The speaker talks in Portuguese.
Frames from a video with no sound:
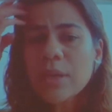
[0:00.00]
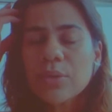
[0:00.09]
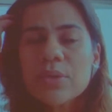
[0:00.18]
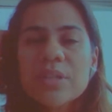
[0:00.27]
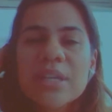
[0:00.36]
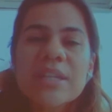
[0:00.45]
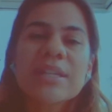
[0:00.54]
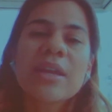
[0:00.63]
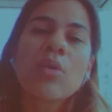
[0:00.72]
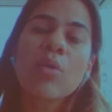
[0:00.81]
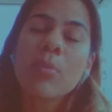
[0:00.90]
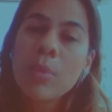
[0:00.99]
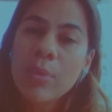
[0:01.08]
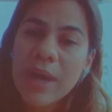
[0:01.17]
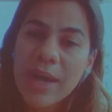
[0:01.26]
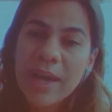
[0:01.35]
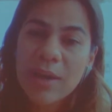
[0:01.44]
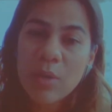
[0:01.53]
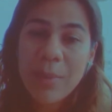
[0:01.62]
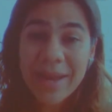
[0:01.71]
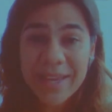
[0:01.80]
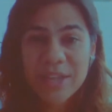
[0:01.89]
Todos eles têm em comum uh,
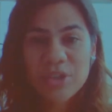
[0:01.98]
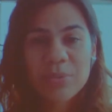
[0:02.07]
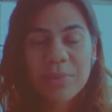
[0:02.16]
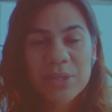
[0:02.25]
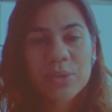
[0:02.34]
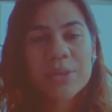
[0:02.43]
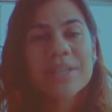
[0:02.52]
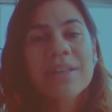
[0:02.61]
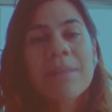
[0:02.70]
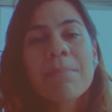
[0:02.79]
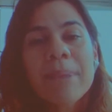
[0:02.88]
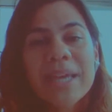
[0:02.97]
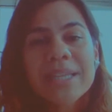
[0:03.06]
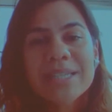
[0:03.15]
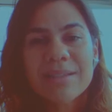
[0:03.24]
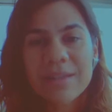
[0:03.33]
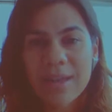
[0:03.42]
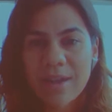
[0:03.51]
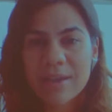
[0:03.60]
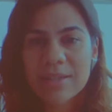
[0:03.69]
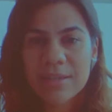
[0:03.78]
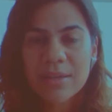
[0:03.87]
uma rede de pessoas que também se
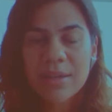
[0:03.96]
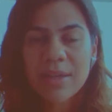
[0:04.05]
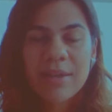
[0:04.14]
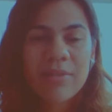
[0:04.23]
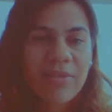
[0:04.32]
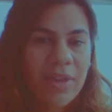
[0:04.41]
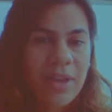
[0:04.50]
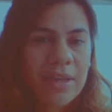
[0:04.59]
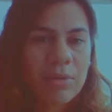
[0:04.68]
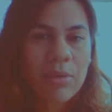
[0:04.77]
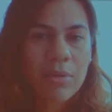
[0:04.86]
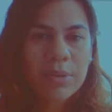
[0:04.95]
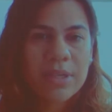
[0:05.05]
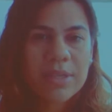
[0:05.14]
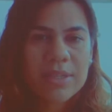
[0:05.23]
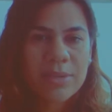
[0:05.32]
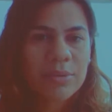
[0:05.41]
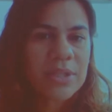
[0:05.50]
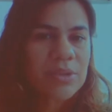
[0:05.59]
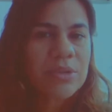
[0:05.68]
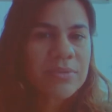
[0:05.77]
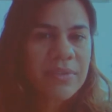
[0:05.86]
interessa em ver aquilo acontecer, ou
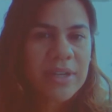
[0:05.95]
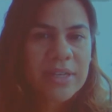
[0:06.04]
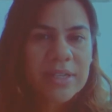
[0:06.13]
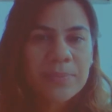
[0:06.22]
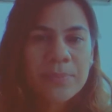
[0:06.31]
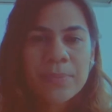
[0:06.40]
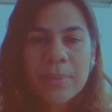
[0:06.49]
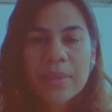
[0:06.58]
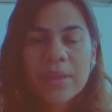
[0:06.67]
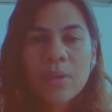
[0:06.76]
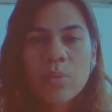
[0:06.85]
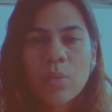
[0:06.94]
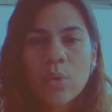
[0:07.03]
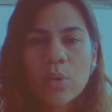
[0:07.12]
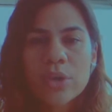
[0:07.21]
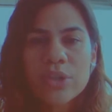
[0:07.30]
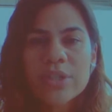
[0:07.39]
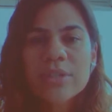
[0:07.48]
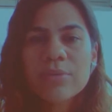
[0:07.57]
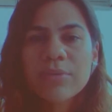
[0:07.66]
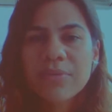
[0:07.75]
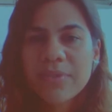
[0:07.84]
seja, os fãs. Então, hoje, se
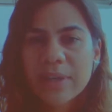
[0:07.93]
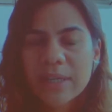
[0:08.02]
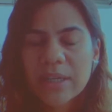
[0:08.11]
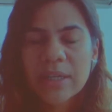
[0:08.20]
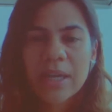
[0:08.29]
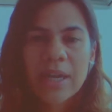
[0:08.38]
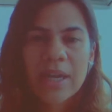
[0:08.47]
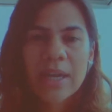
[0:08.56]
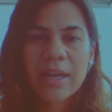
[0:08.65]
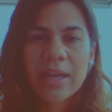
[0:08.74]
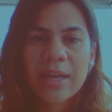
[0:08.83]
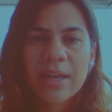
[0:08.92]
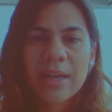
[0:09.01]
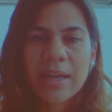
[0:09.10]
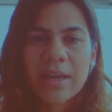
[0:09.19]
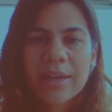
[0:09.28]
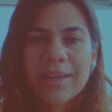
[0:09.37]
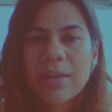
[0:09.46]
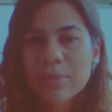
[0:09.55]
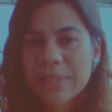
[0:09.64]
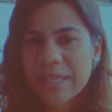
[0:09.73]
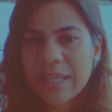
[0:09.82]
um fã uh, quer
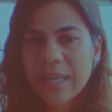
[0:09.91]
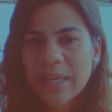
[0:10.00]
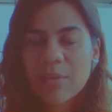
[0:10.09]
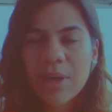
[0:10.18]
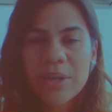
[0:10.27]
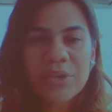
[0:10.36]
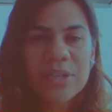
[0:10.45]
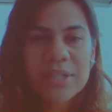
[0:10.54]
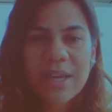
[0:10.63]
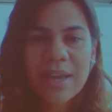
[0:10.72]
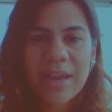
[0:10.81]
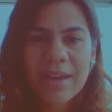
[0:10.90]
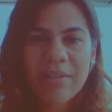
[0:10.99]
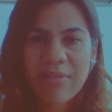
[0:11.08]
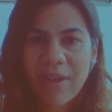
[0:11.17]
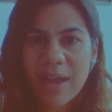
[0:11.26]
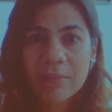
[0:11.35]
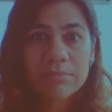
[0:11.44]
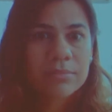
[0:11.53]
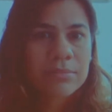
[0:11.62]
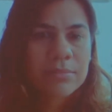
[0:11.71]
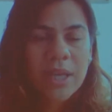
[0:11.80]
um CD e o artista quer gravar,
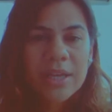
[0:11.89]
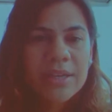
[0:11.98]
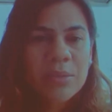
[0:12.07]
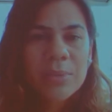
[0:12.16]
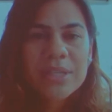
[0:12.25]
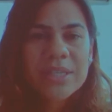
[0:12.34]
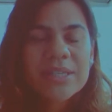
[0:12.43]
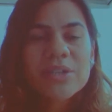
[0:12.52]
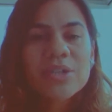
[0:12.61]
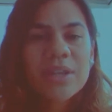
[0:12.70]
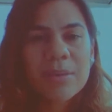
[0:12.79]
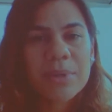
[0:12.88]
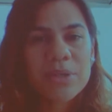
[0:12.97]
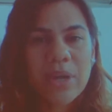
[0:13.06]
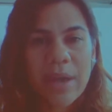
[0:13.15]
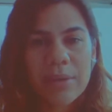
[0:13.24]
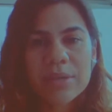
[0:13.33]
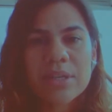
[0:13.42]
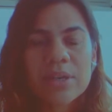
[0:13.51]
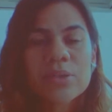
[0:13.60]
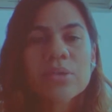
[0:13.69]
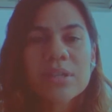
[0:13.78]
ele não precisa de intermediário, as
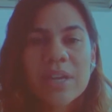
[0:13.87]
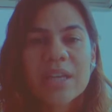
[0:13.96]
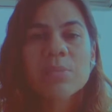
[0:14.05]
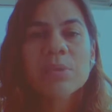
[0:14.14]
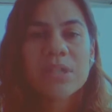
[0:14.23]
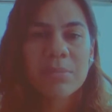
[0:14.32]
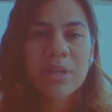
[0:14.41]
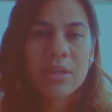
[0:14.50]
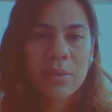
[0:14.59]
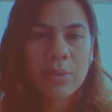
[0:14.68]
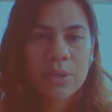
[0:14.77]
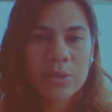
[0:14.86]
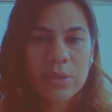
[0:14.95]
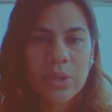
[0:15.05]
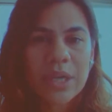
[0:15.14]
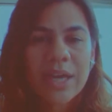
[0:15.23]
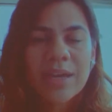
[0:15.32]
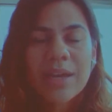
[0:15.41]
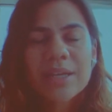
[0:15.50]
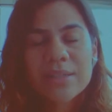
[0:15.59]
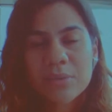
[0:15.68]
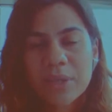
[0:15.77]
redes sociais possibilitam isso. E
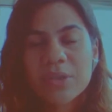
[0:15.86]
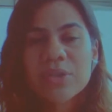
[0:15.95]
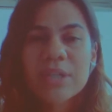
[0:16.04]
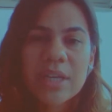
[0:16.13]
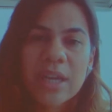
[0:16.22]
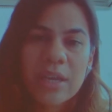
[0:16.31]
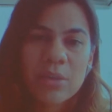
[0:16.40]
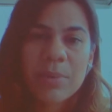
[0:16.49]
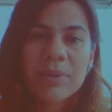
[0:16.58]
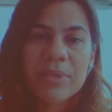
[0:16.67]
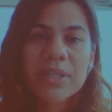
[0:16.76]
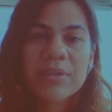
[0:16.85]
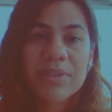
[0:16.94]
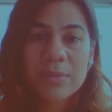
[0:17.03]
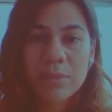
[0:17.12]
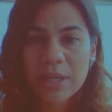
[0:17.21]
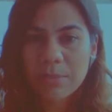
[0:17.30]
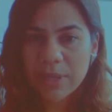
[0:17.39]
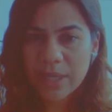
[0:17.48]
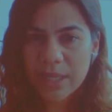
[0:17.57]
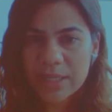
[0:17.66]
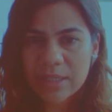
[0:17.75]
elas são um grande segredo para você fazer uma
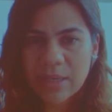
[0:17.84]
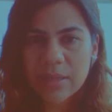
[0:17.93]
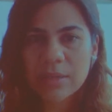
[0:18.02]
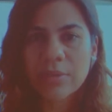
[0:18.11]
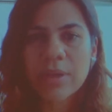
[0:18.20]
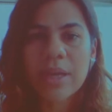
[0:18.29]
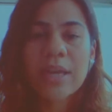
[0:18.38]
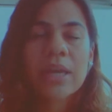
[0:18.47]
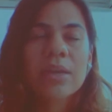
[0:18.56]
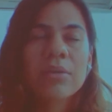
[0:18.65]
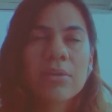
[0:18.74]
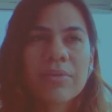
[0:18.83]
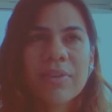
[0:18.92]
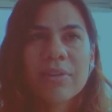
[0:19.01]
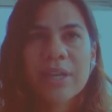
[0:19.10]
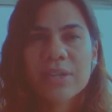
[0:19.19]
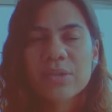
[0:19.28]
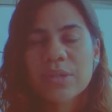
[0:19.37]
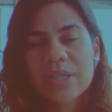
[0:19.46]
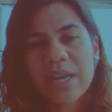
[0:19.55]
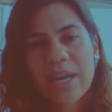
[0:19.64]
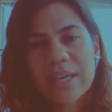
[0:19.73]
campanha dar certo, né? E quando eu falo em redes
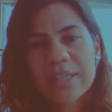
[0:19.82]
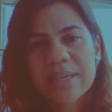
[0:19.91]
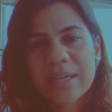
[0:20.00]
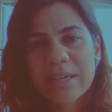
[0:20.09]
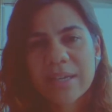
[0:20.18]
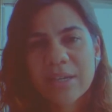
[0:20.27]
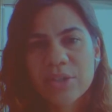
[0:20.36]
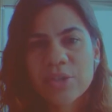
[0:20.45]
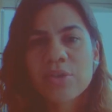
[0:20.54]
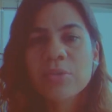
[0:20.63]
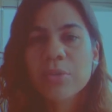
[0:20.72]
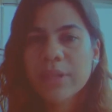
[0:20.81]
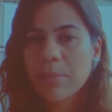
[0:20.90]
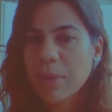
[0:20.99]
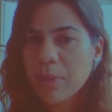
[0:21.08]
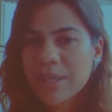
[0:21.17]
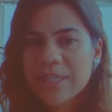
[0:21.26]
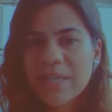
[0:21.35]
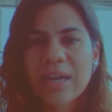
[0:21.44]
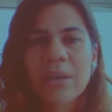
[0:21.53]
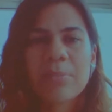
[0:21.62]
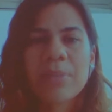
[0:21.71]
sociais, eh, a gente inclui também o
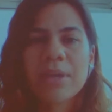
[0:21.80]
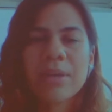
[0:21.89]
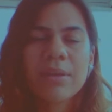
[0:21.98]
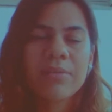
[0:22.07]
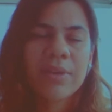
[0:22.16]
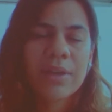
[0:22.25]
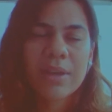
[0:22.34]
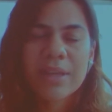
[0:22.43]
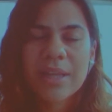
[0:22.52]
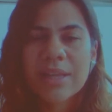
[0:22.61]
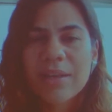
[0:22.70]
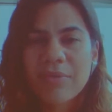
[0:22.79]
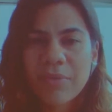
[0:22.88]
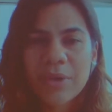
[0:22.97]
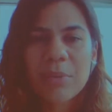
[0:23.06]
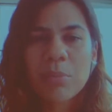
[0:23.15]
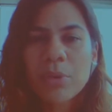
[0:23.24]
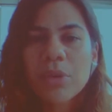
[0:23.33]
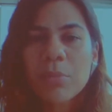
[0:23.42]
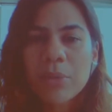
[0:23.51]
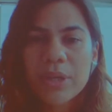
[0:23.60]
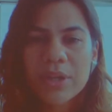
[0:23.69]
WhatsApp, enfim, até telefone é muito
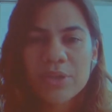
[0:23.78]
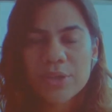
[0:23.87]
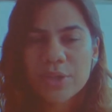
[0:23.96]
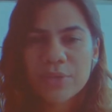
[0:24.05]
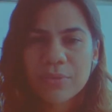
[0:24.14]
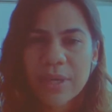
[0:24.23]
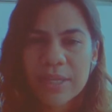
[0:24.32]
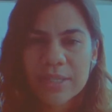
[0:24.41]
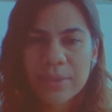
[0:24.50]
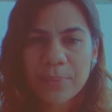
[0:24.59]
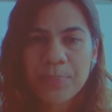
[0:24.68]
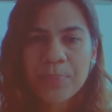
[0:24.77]
importante na divulgação.